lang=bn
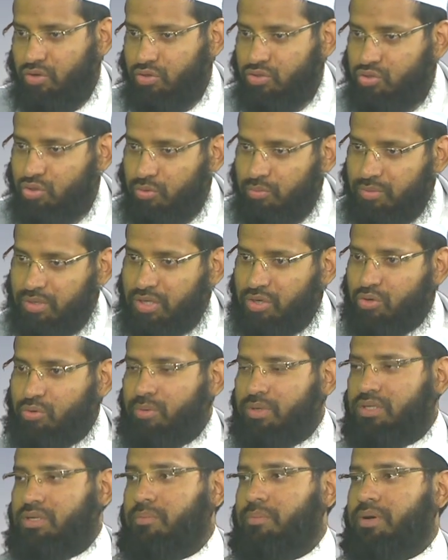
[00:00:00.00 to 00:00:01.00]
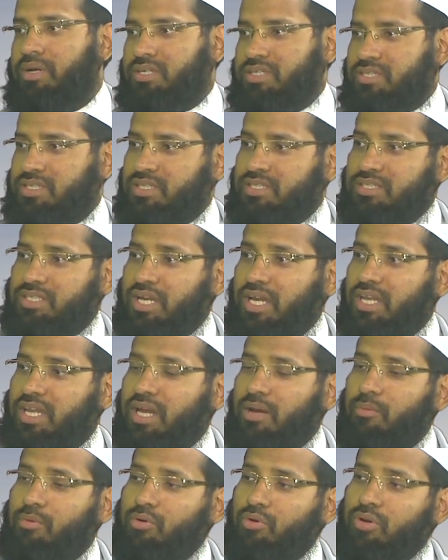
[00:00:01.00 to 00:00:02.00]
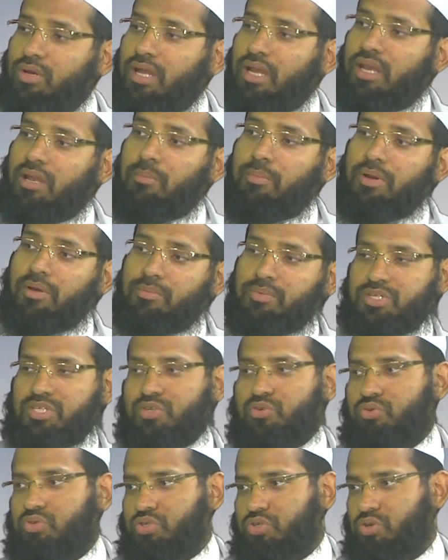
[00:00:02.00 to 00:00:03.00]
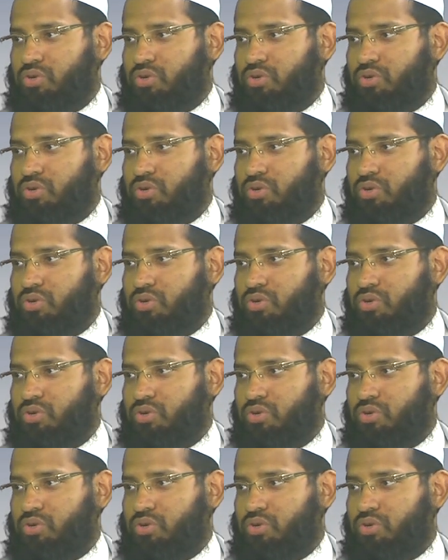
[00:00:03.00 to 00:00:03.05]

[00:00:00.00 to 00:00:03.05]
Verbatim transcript: রজব এরকম একটা মাস যেখানে আমল করলে আল্লাহ পাক বেশি খুশি